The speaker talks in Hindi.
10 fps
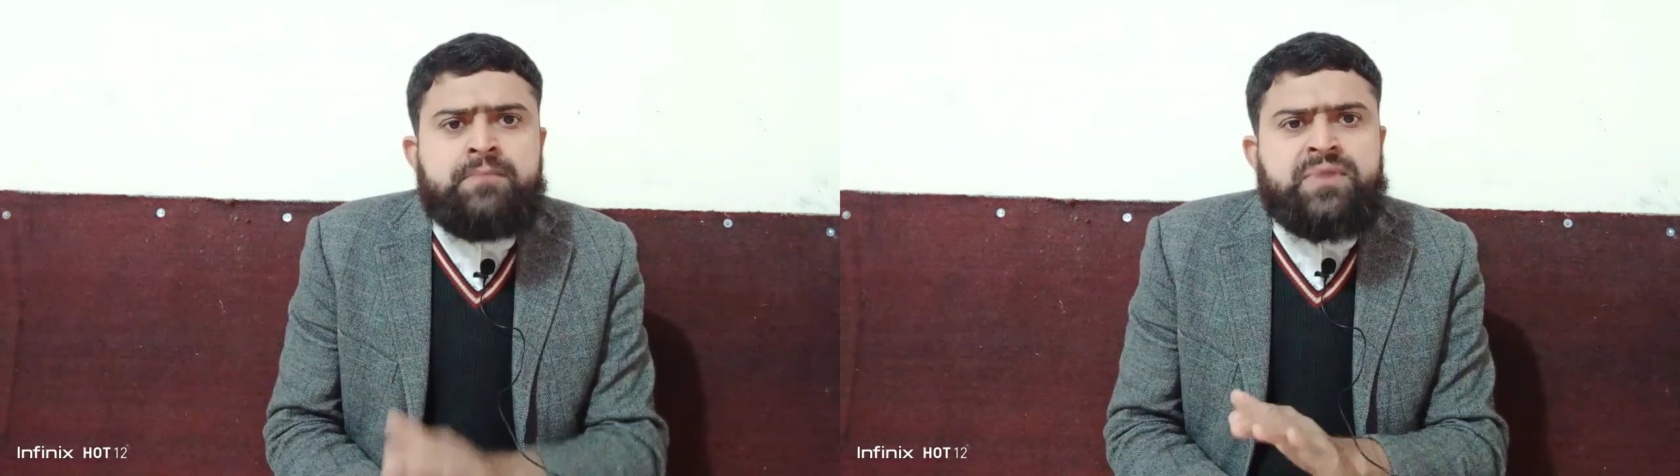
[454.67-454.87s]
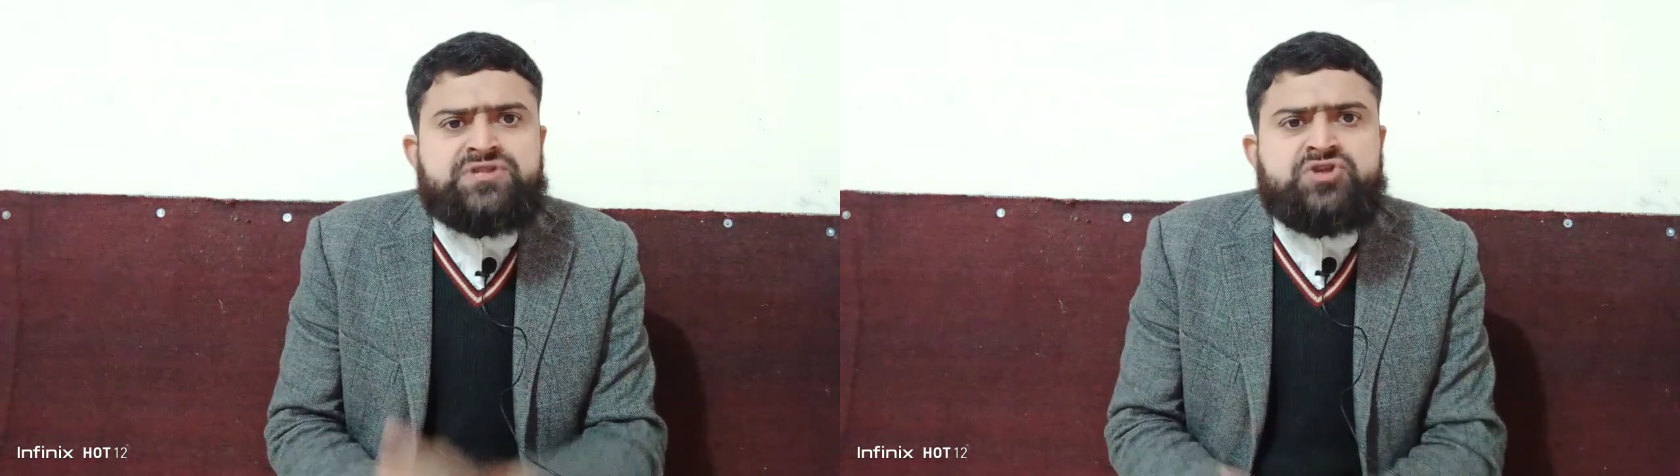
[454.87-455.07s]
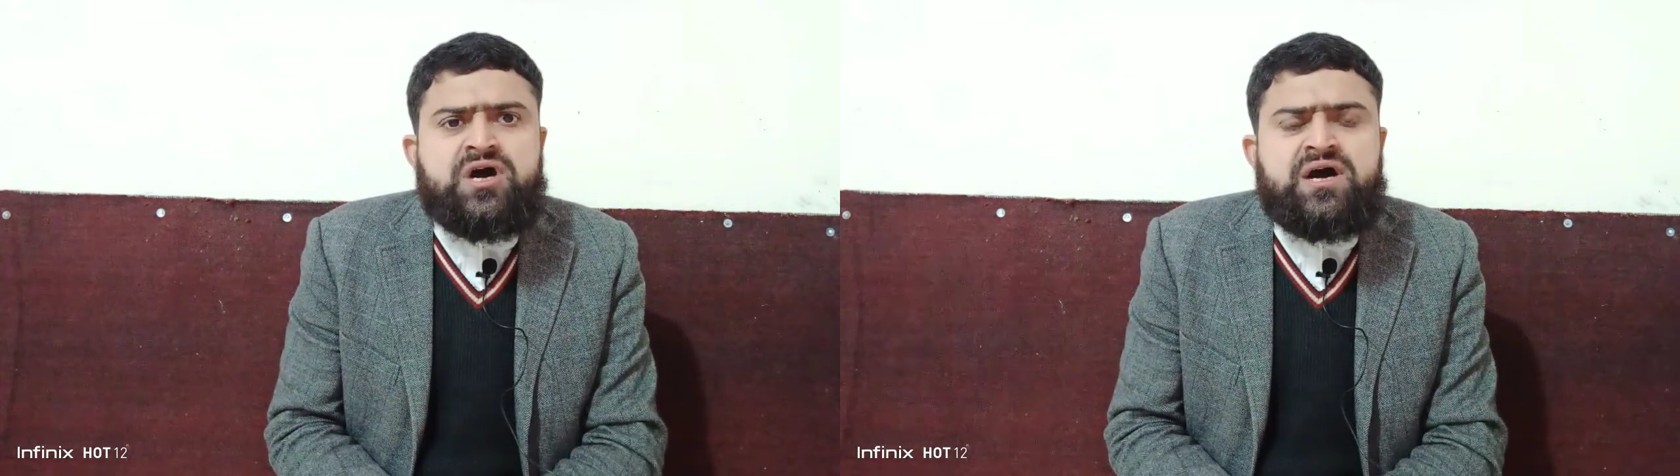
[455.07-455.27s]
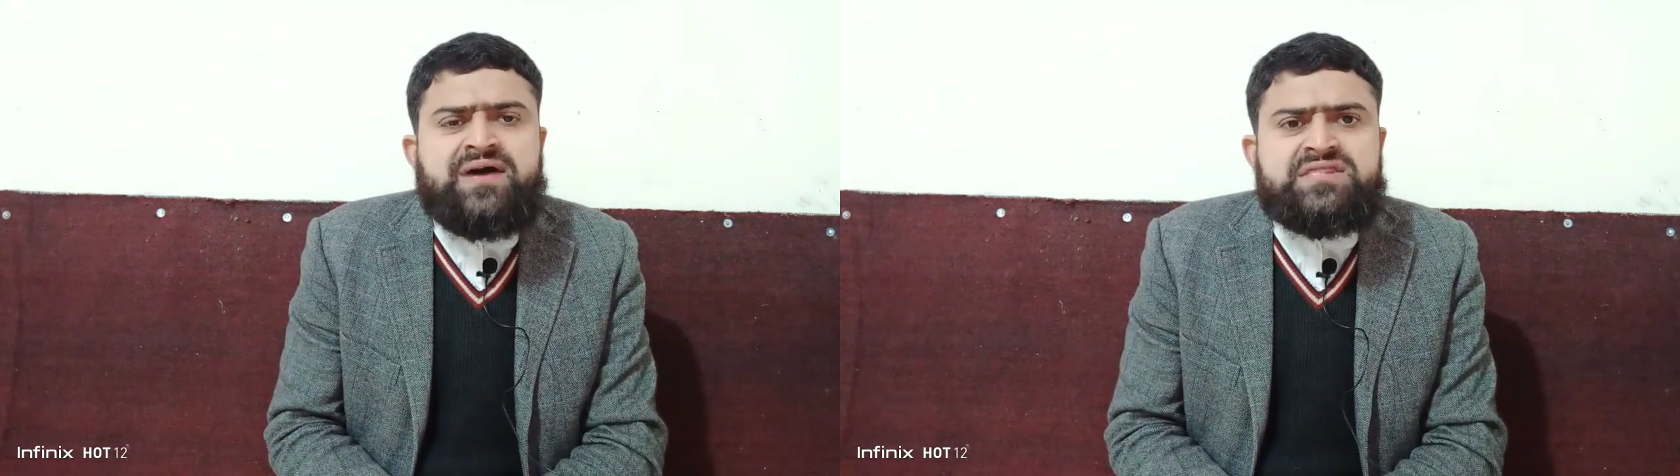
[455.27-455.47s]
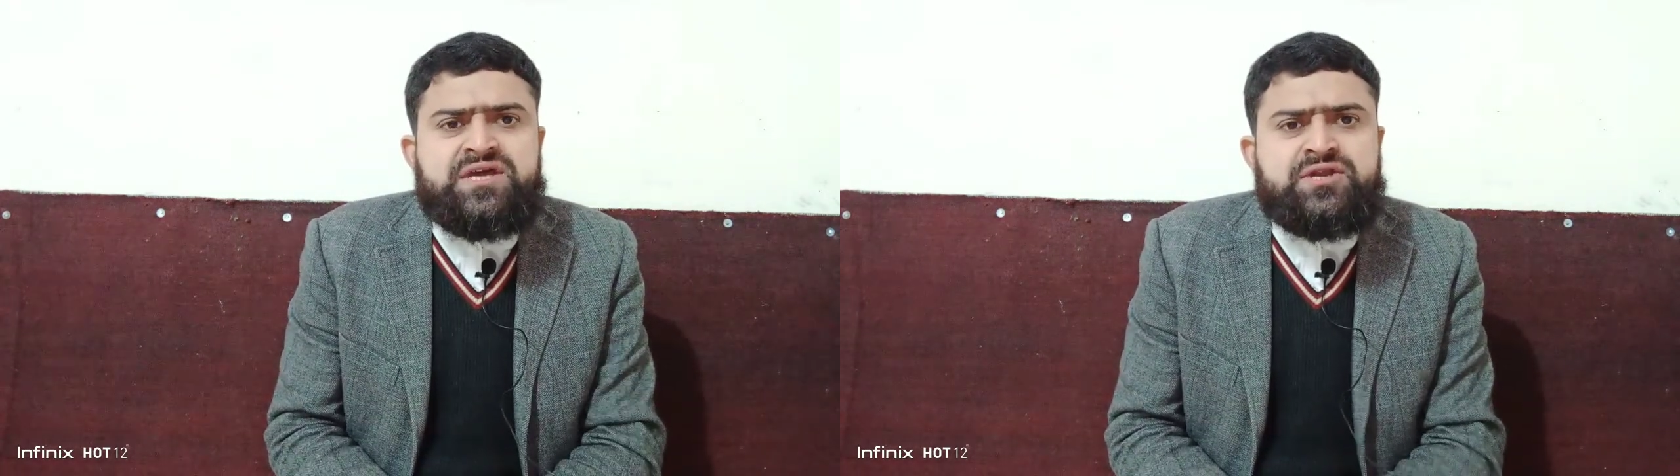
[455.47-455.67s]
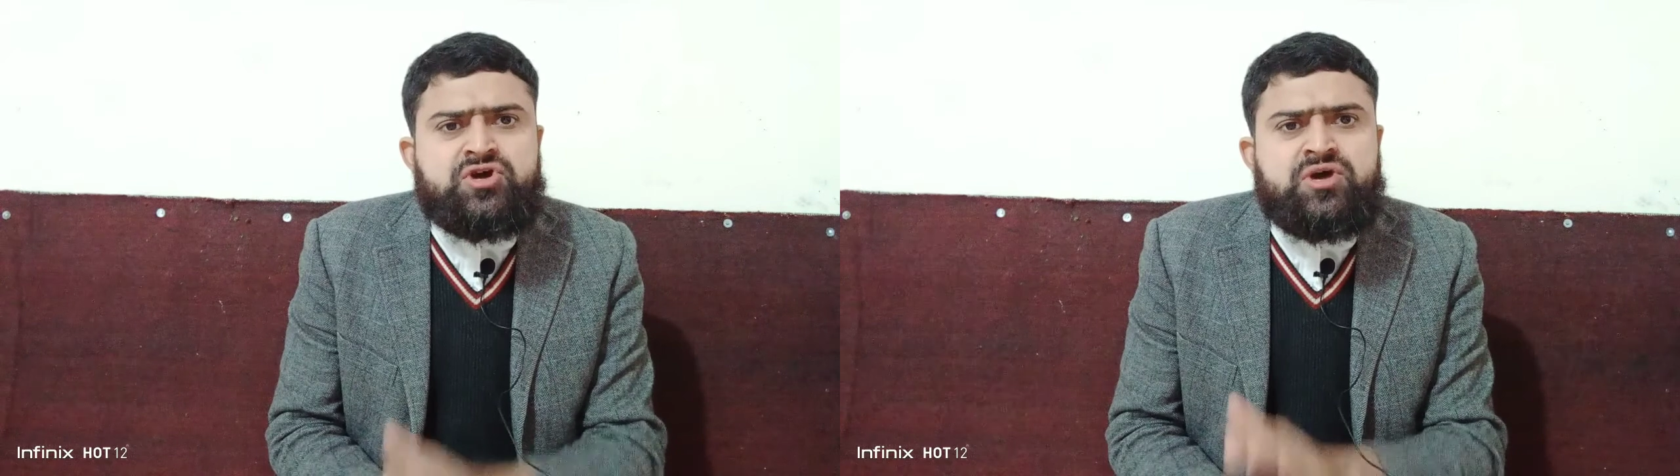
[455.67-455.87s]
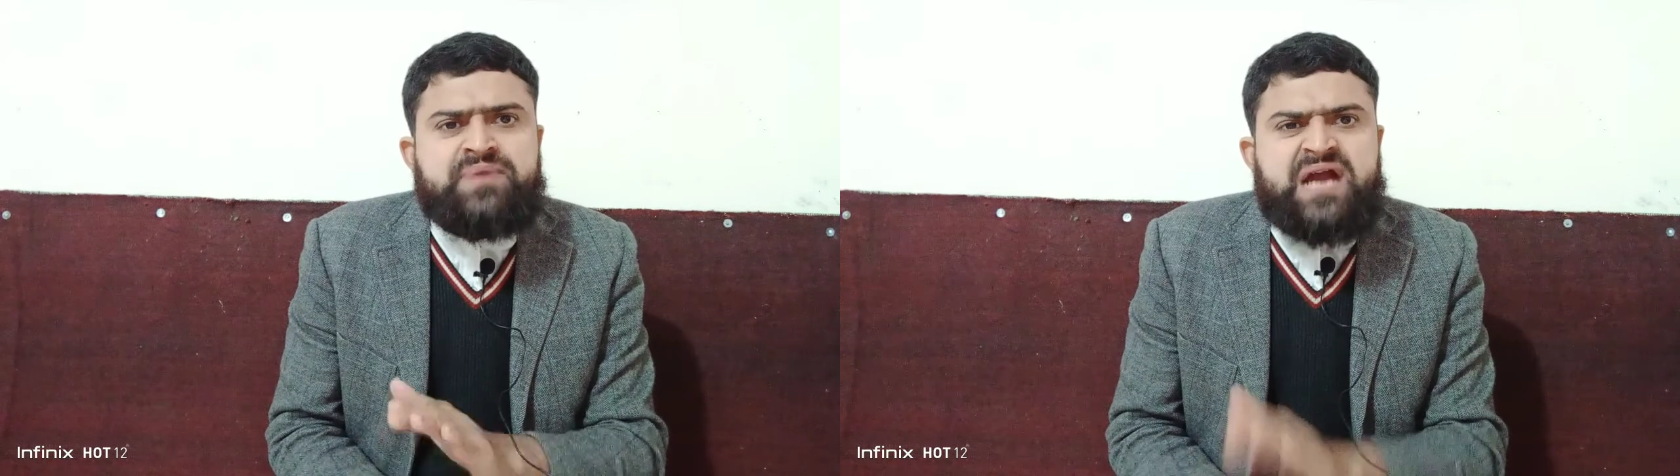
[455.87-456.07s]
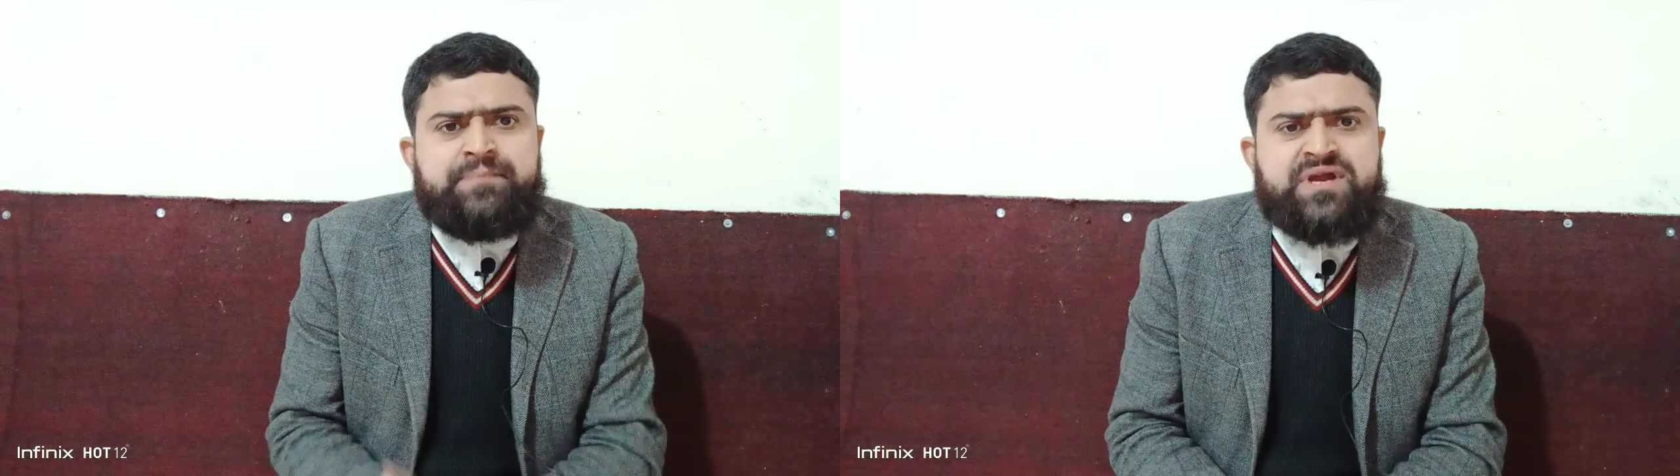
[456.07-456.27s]
मर्दों ख़वान को
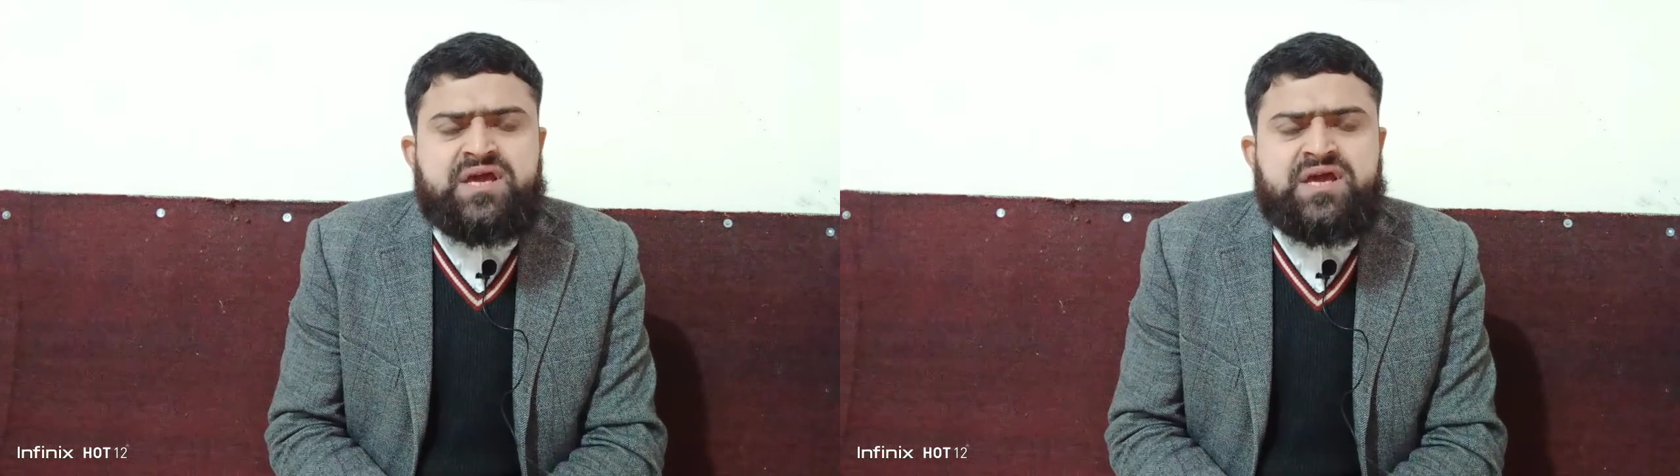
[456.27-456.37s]
बराबर